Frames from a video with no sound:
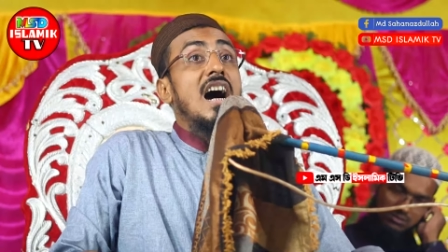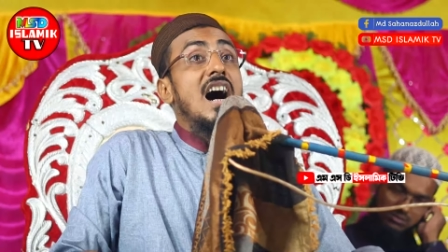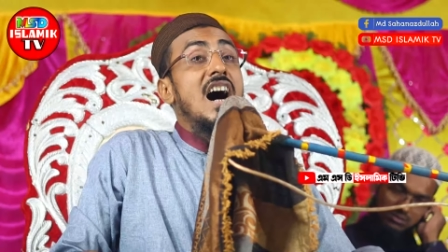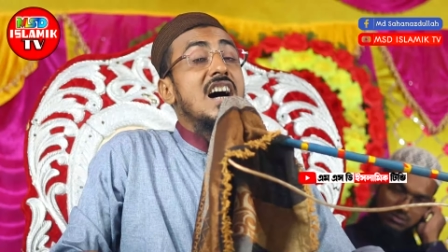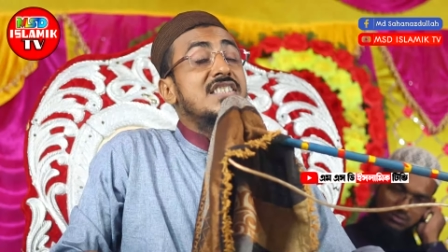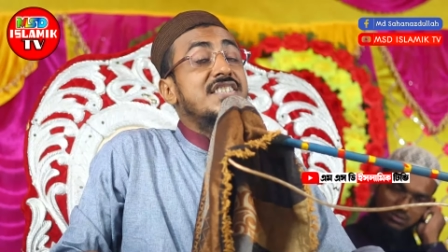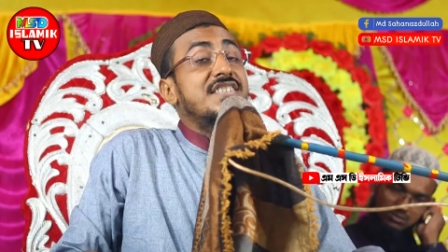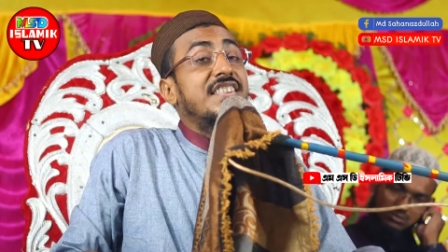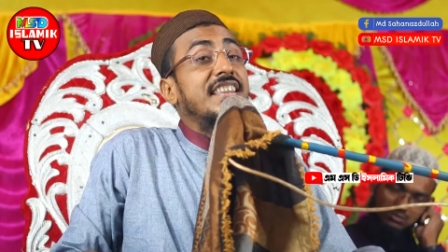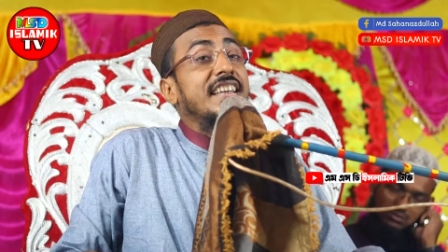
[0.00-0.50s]

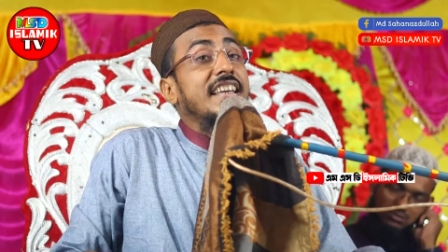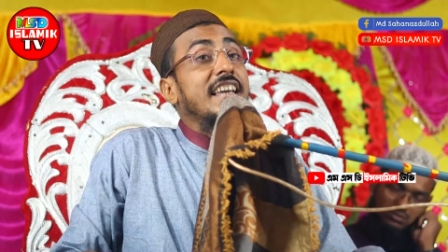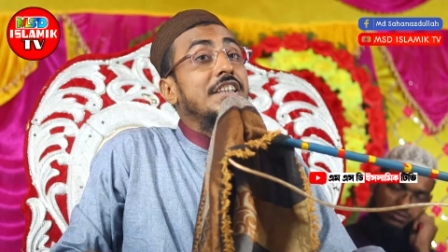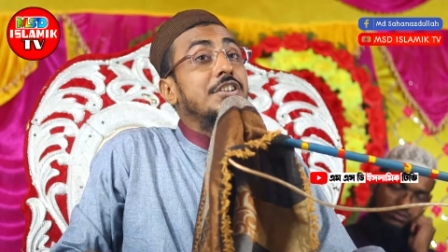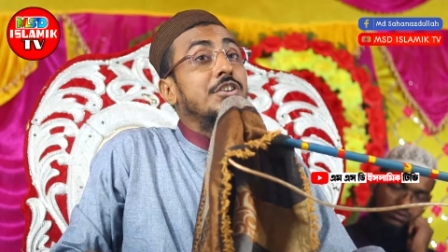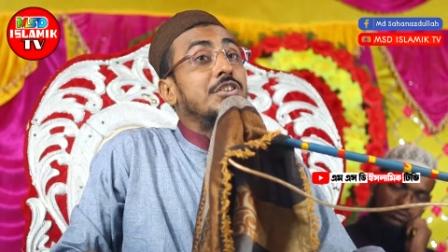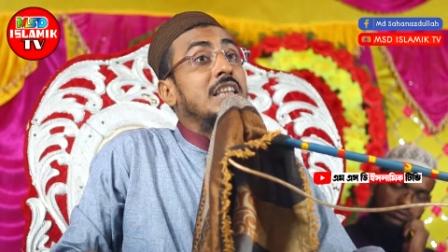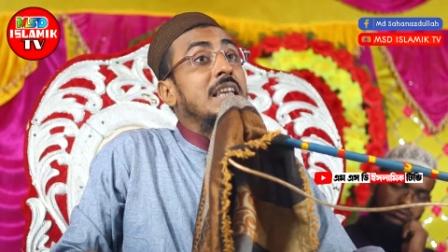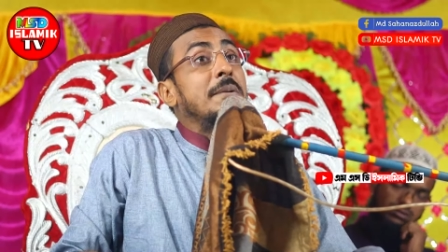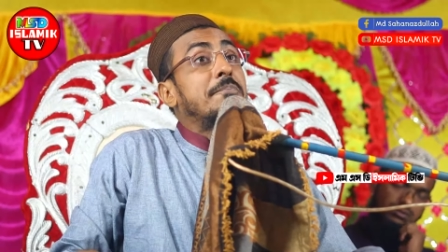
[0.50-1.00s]
গাছ থেকে
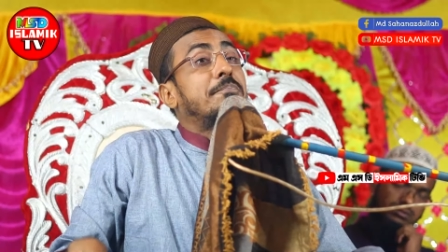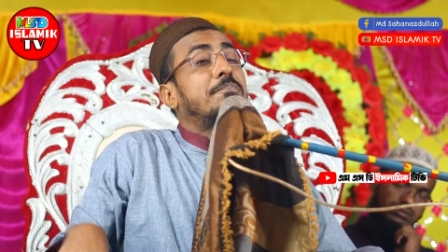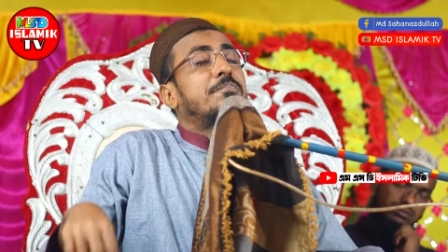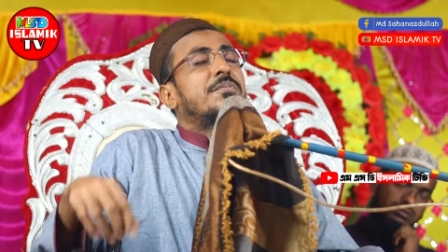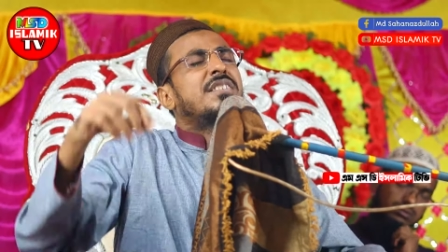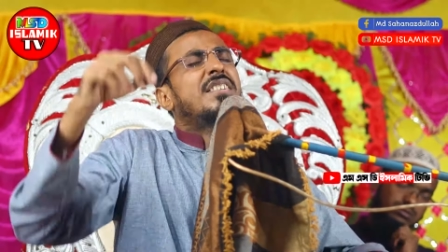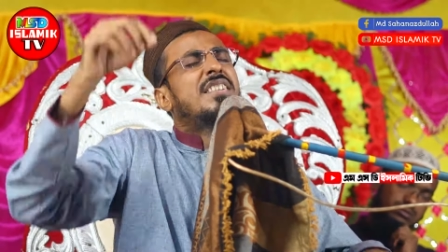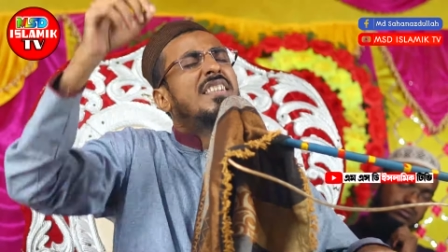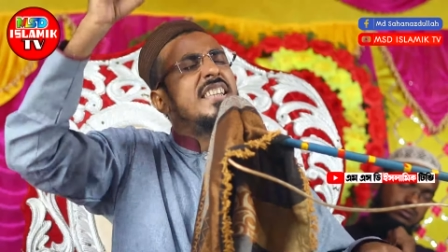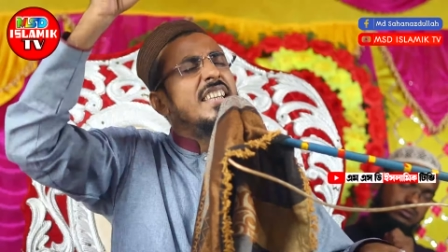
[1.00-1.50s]
যদি
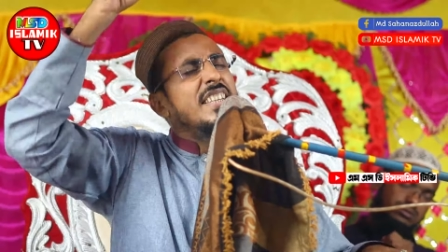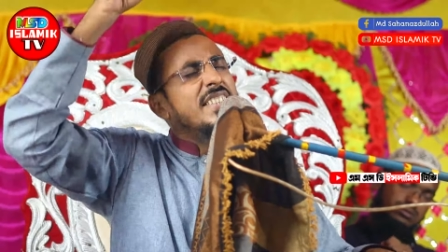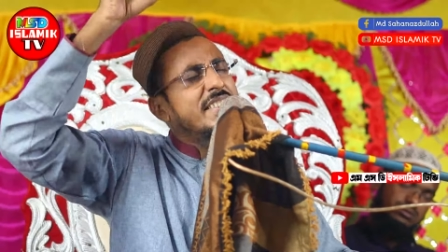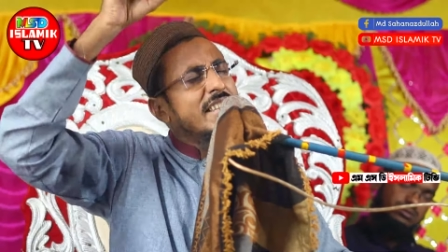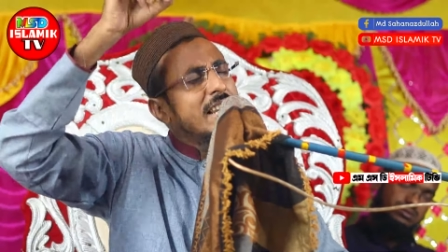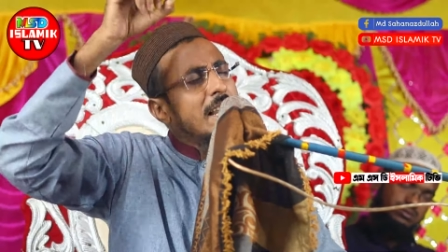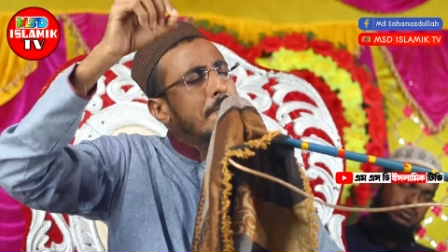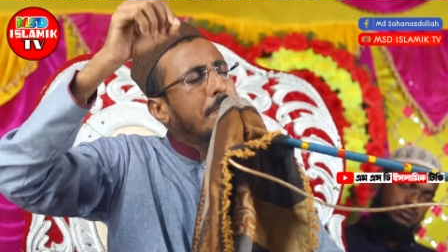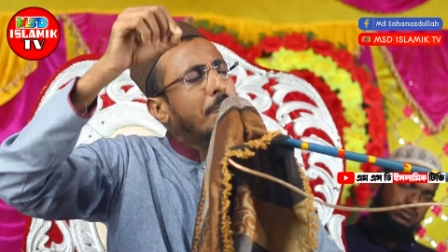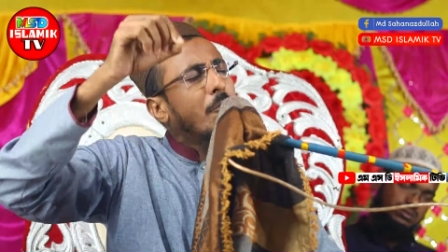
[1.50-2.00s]

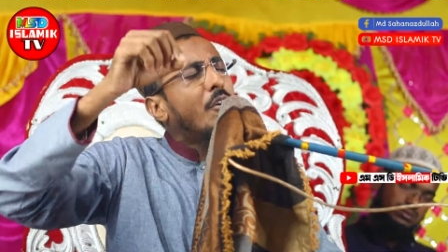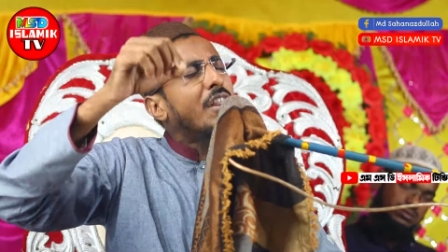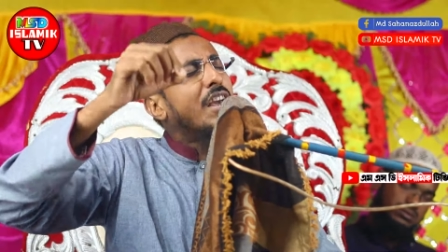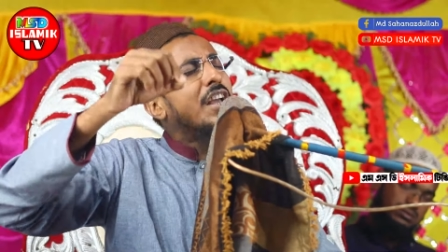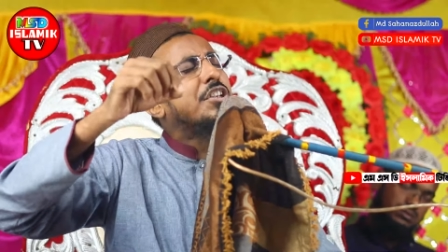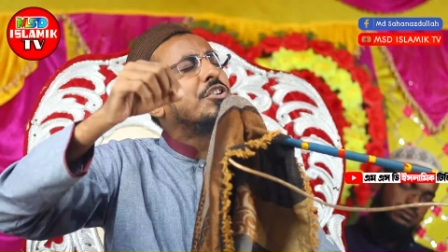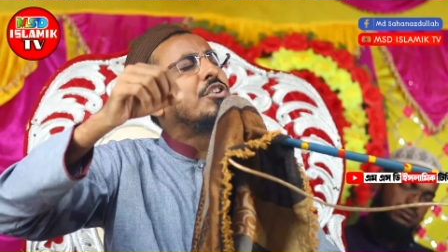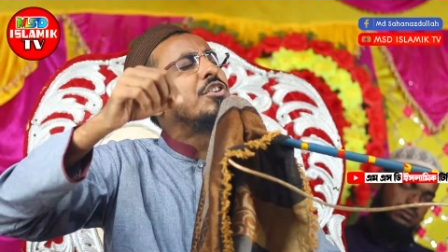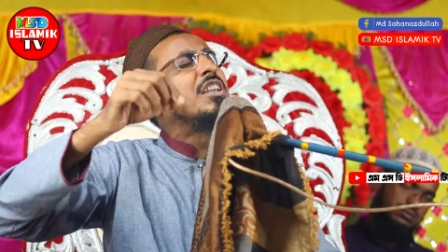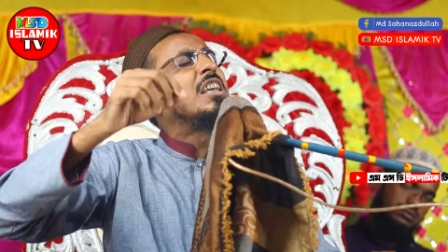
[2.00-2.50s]
শিশিরে পরে
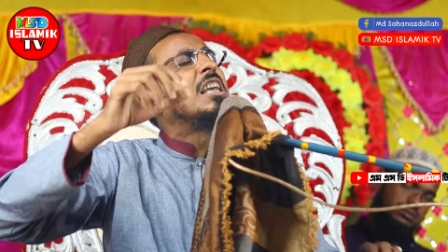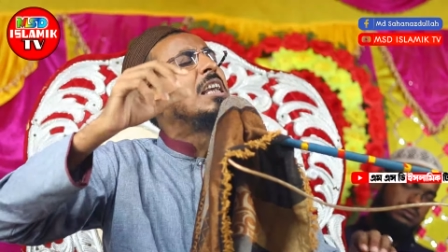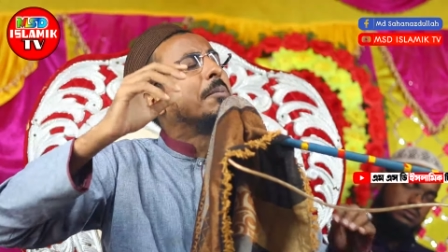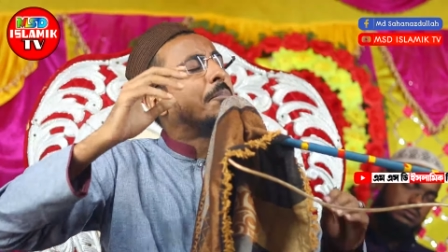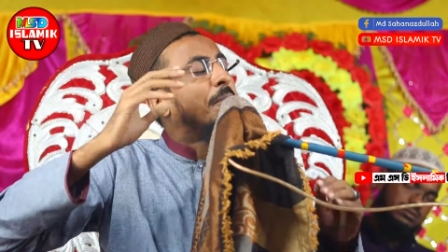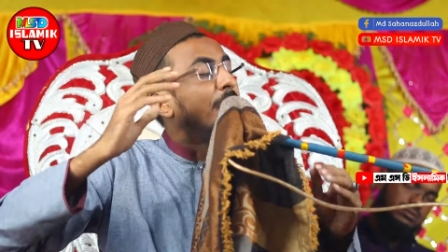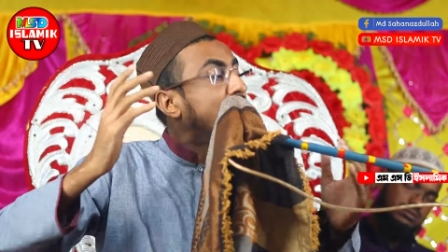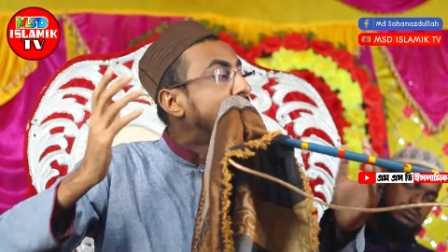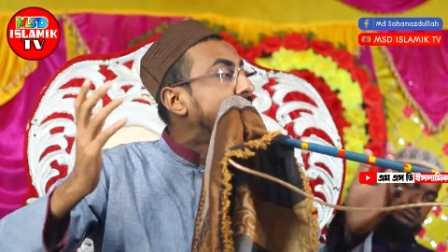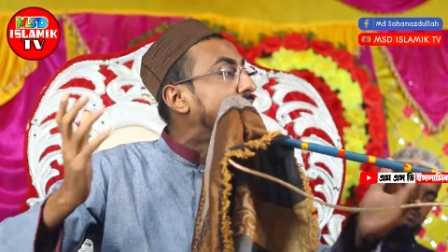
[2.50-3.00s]
যদি
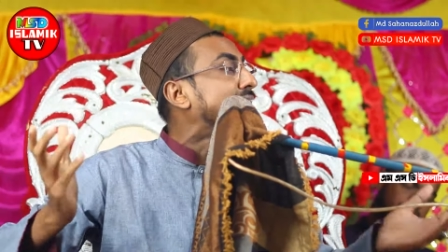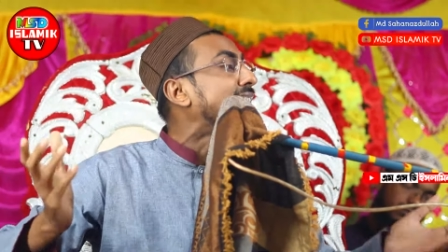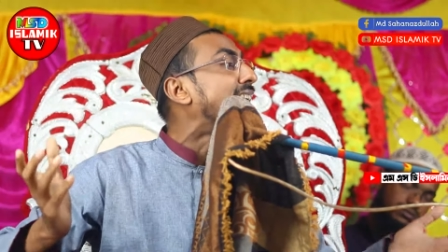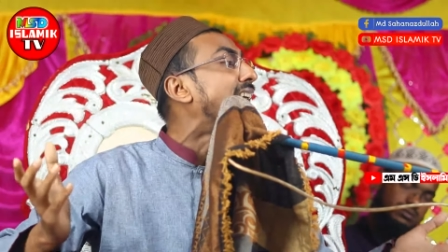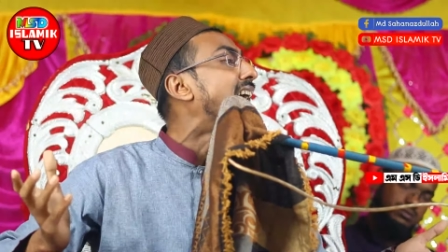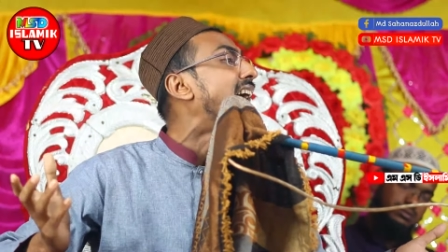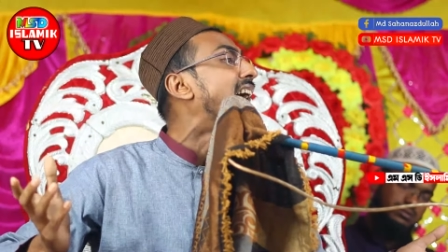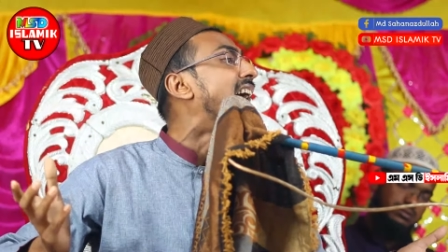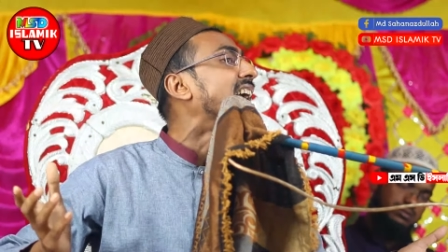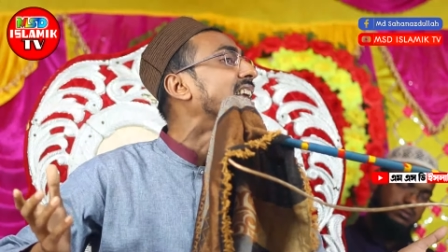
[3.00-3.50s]
ভিজে
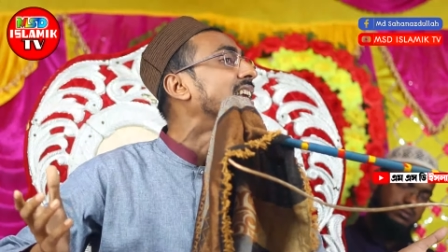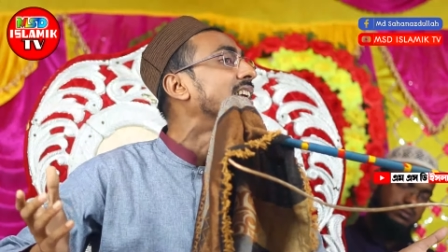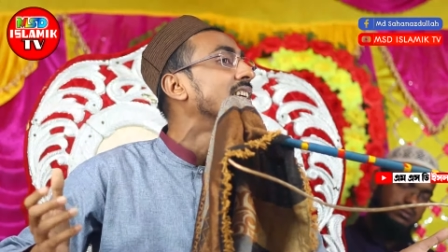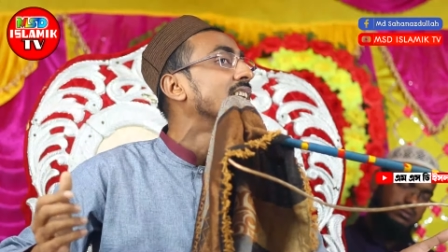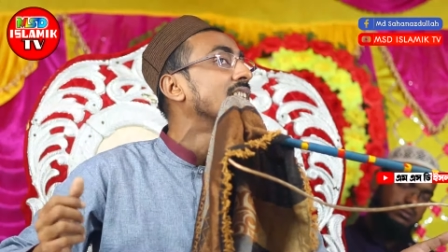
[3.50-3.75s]
যায়